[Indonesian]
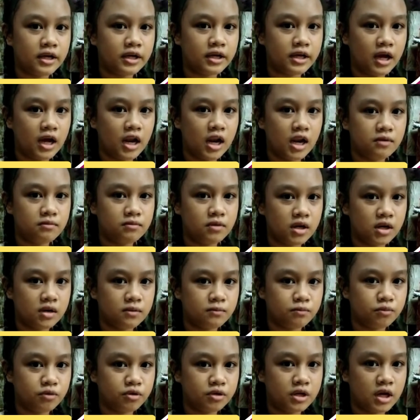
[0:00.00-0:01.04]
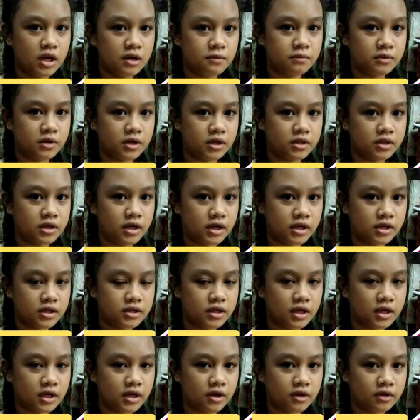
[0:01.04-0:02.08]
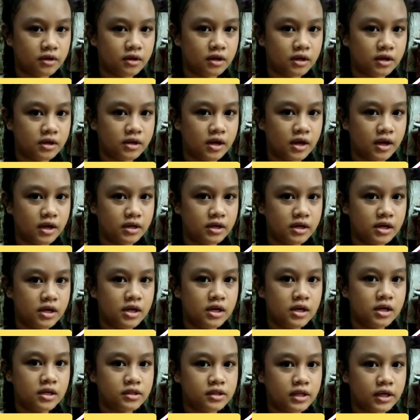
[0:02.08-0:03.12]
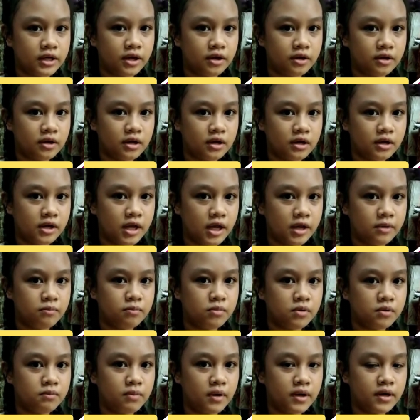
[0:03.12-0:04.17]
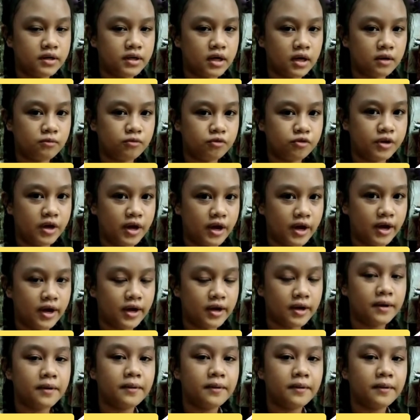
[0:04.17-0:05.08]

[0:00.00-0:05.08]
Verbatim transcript: Ia lemah lembut dan mengendarai seekor keledai Seekor keledai beban yang mudah